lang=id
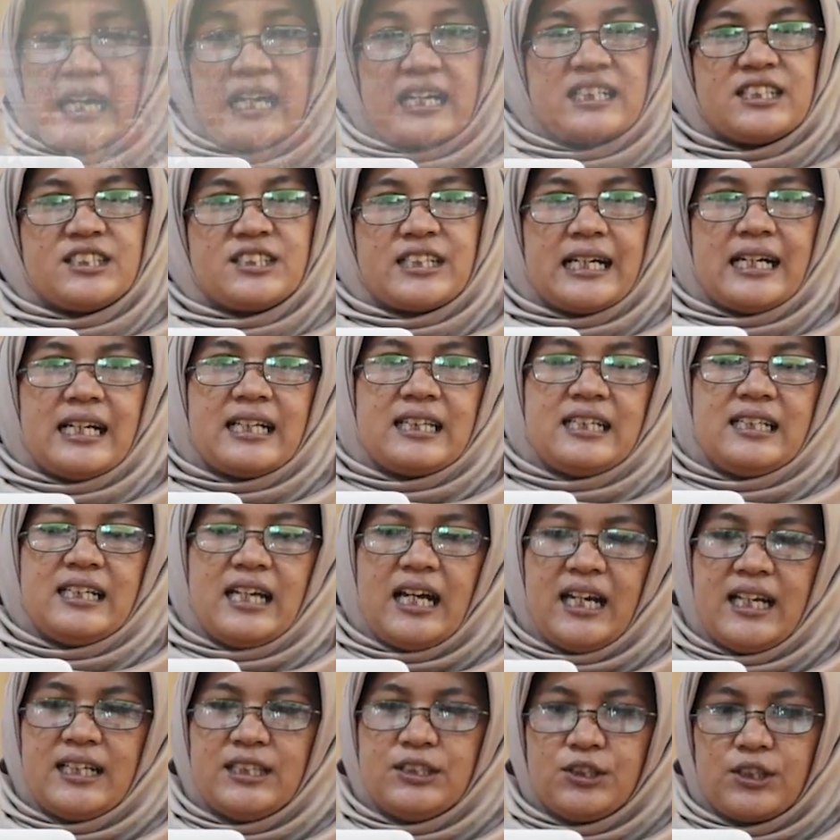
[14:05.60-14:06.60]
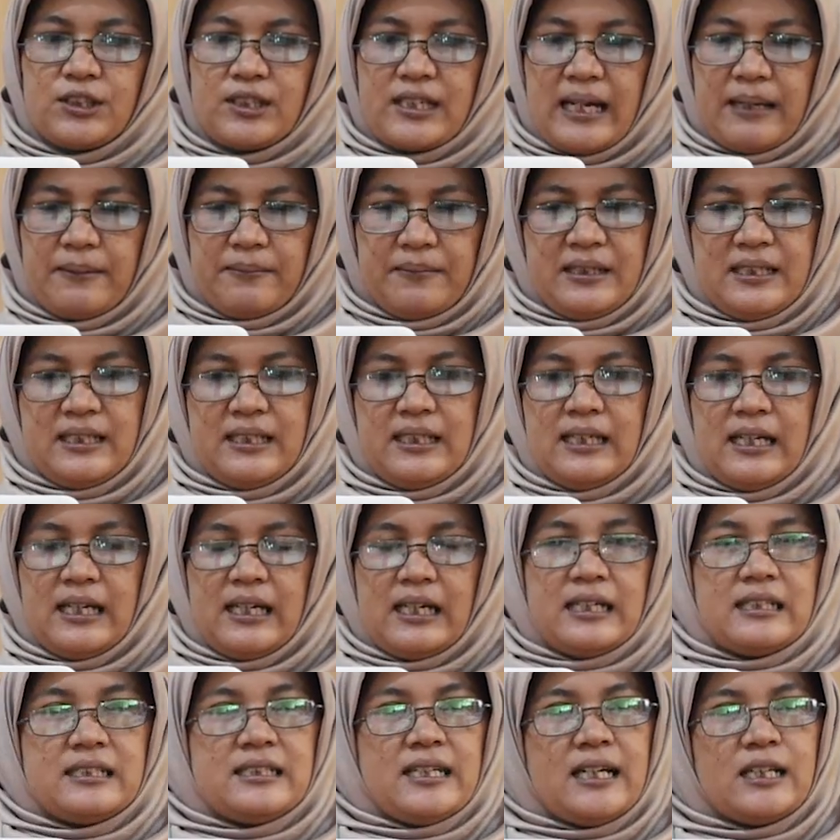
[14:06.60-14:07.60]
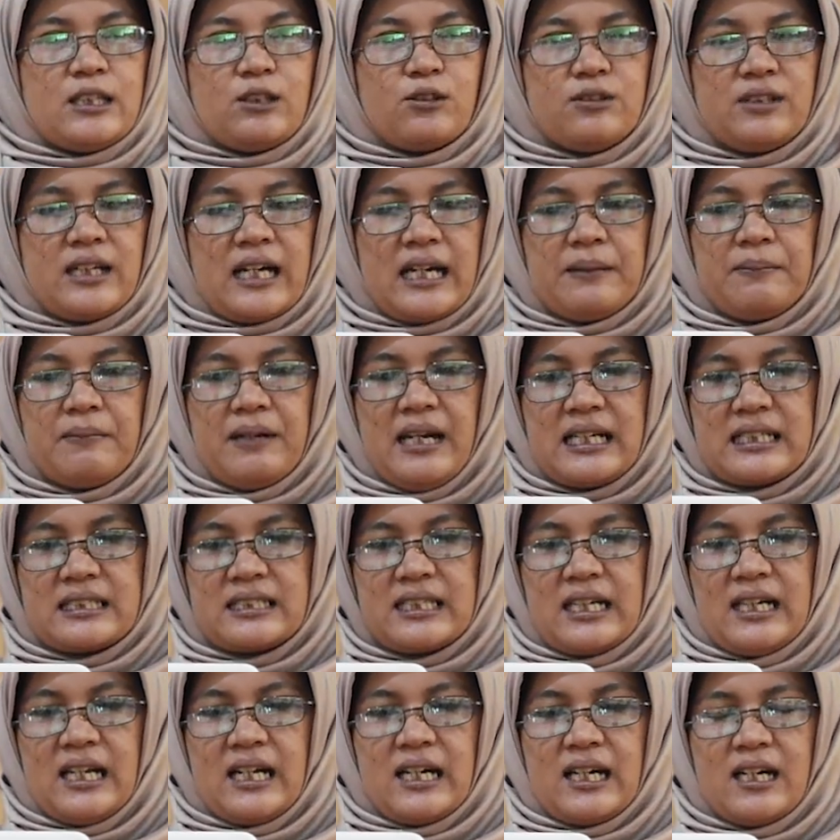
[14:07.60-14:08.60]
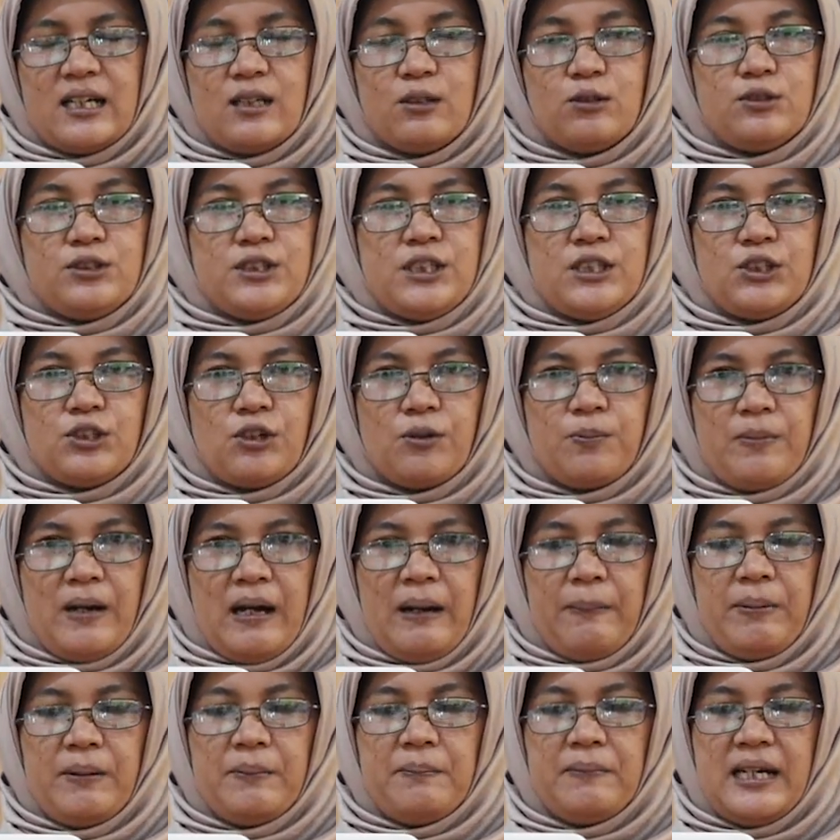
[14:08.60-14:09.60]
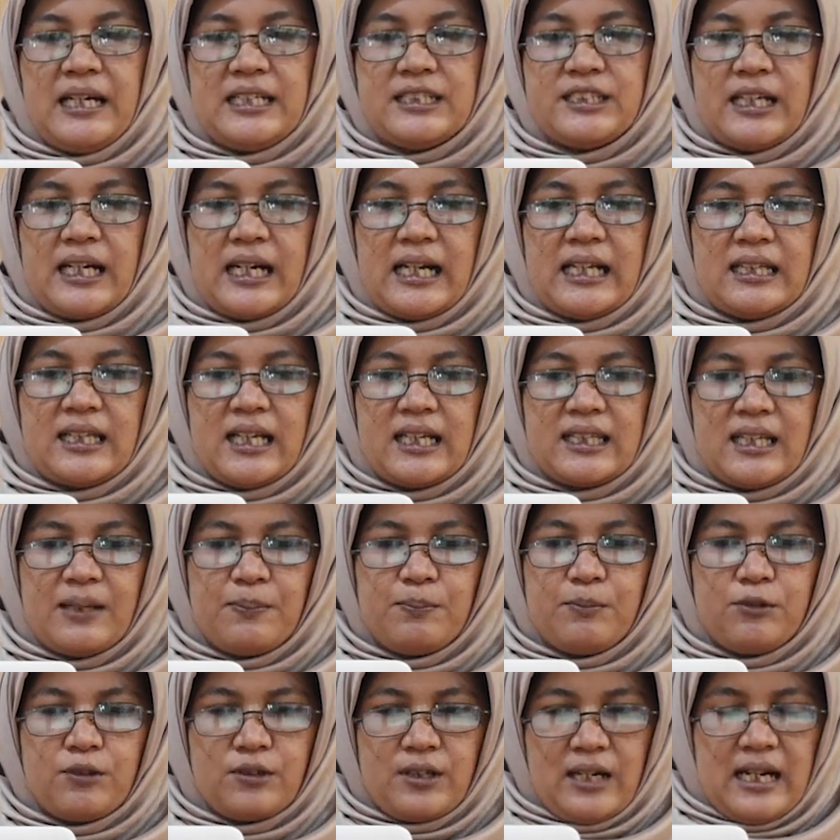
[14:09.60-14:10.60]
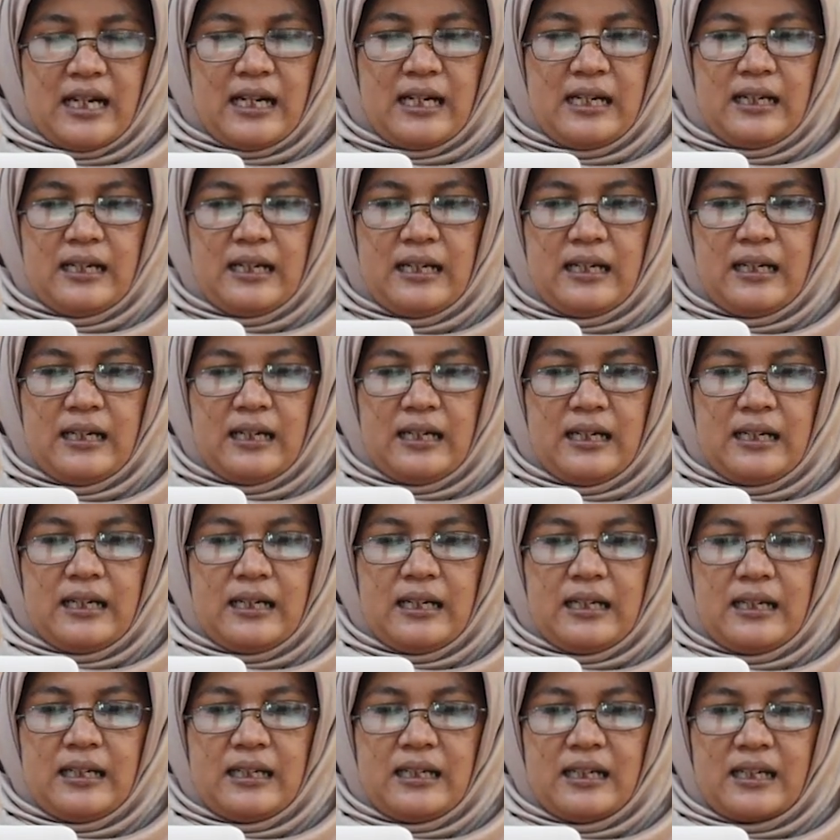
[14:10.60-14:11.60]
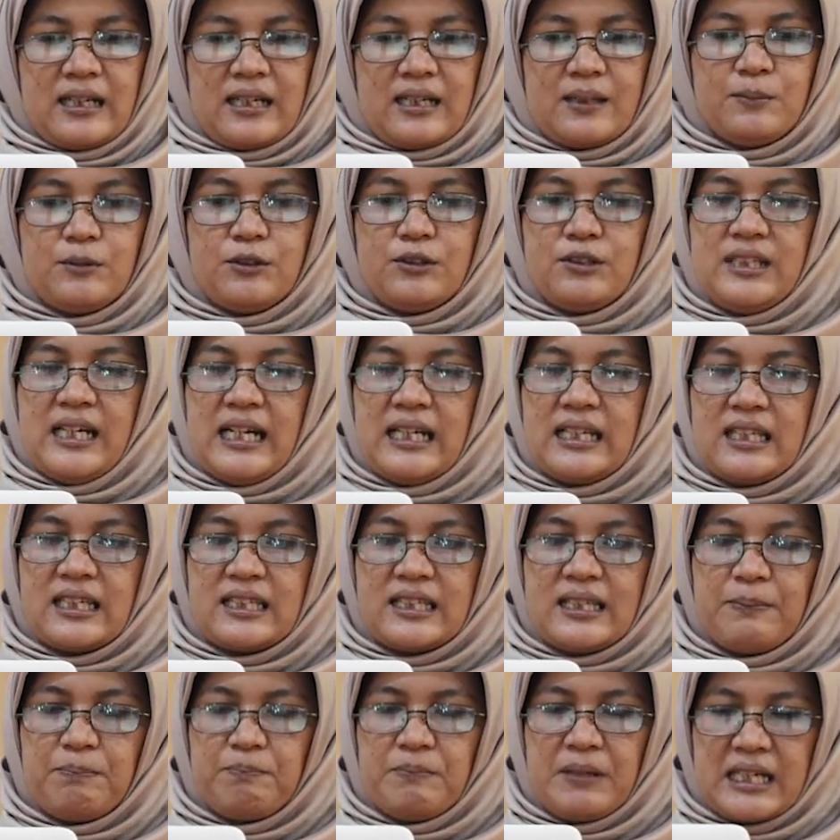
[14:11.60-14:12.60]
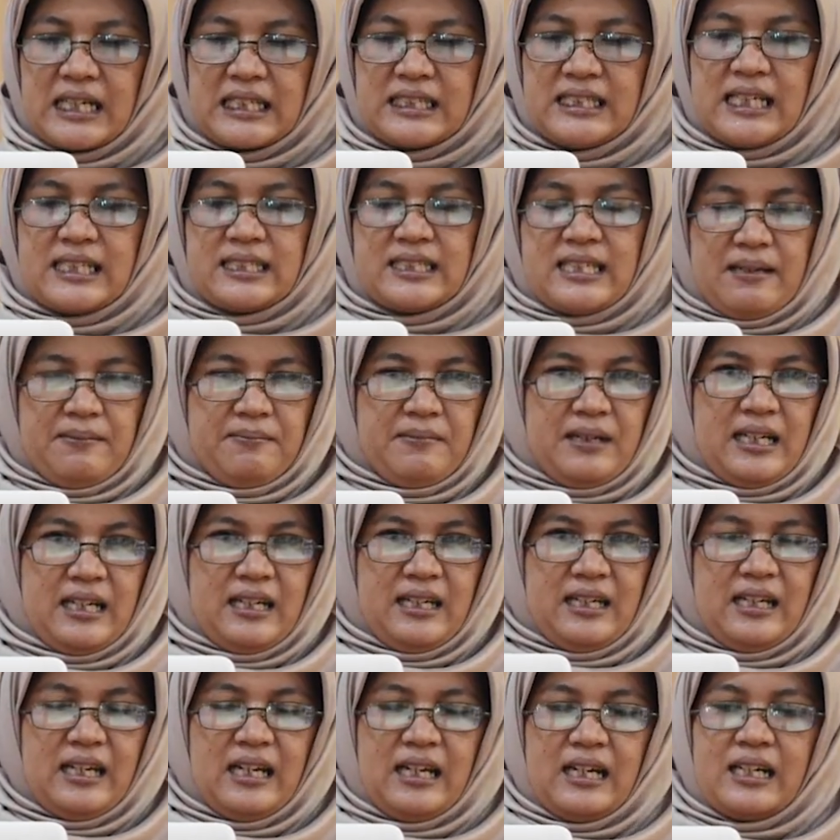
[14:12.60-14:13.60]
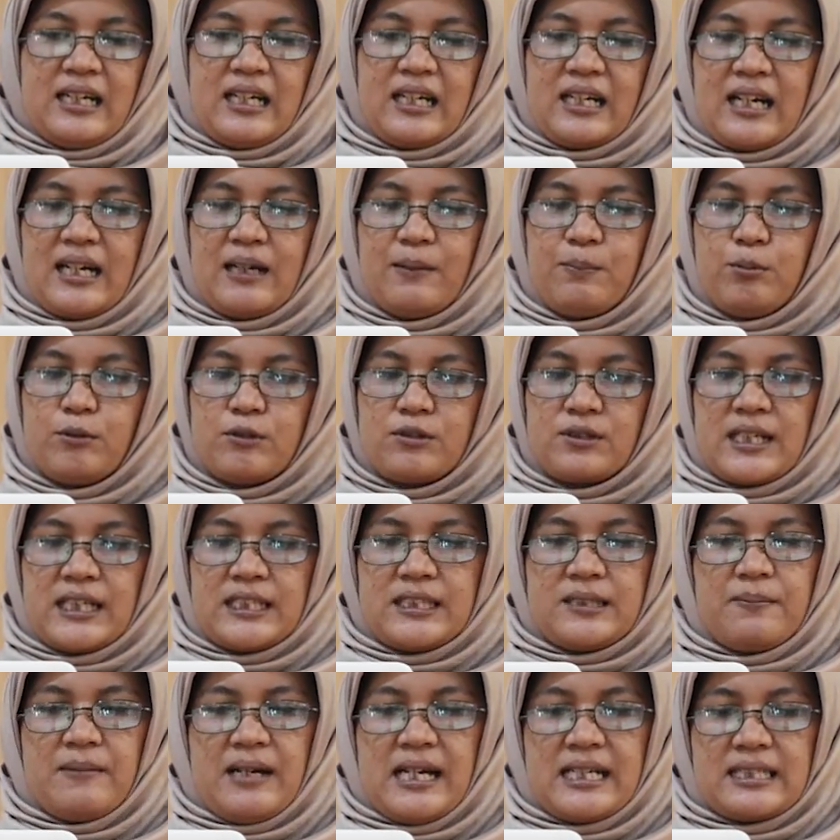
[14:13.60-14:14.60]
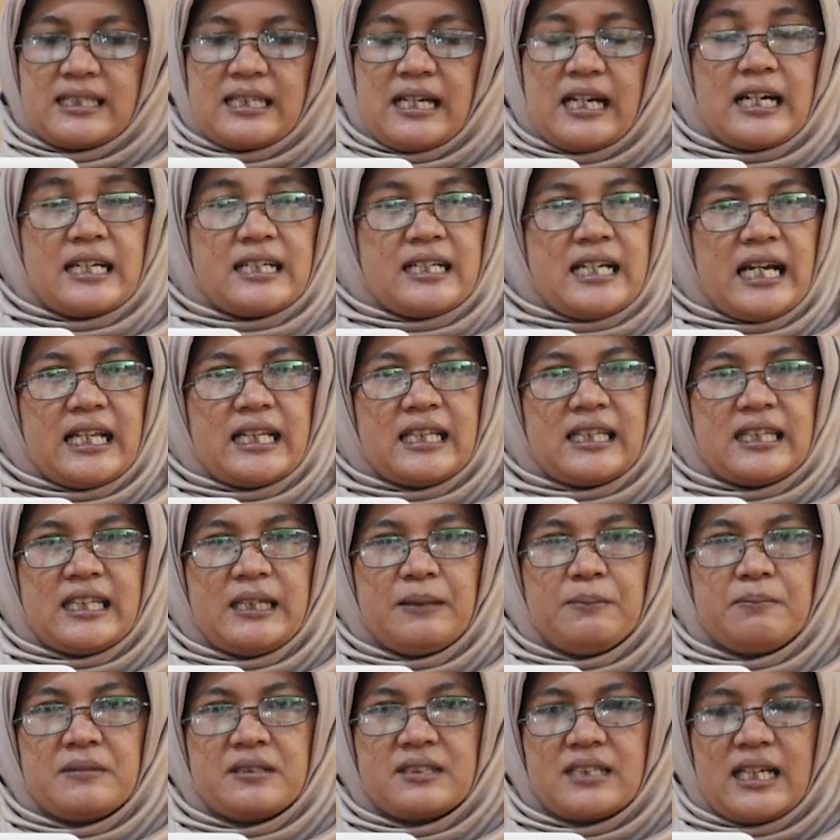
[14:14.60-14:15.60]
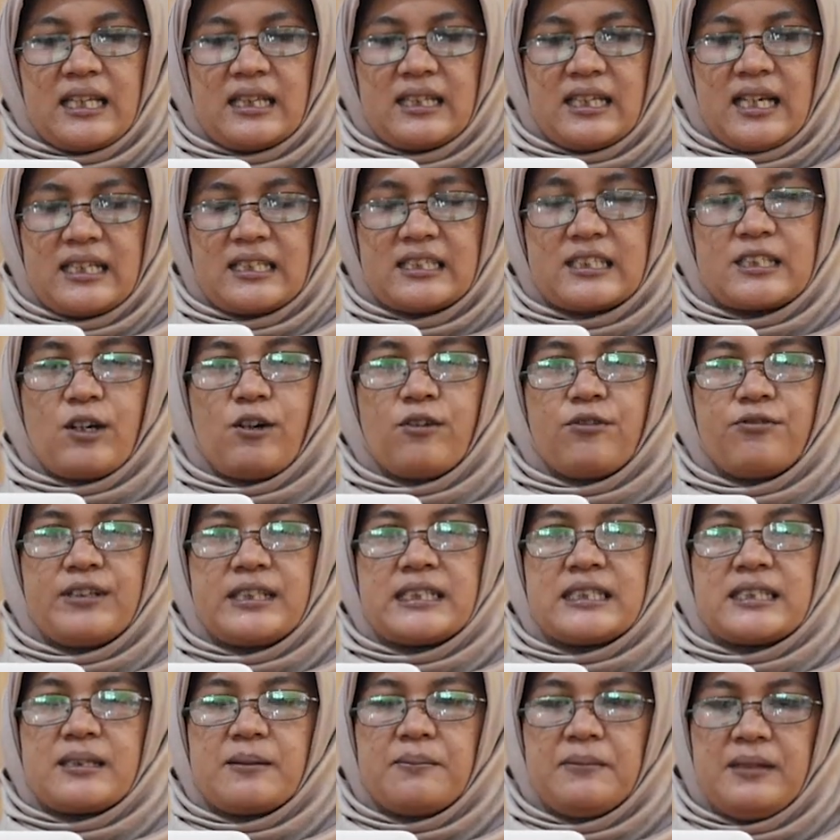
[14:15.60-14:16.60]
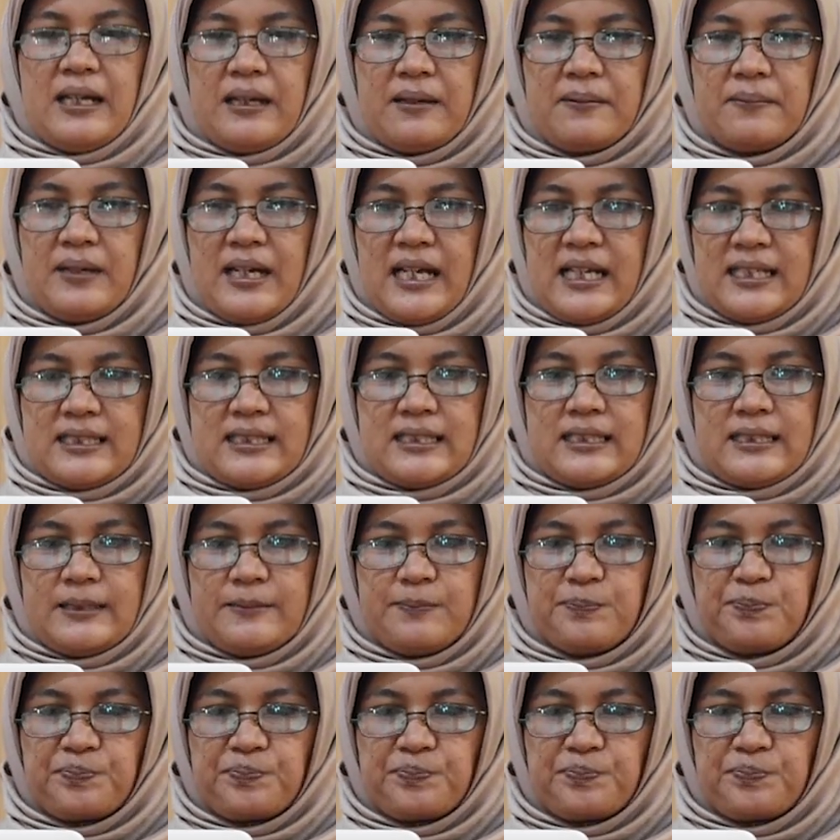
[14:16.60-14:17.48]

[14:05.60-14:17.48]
Rencana tindak lanjut kami yaitu dengan melaksanakan uji coba pembelajaran tatap muka. Kemudian tetap bekerja sama dengan Puskesmas dan tim Satgas COVID-19.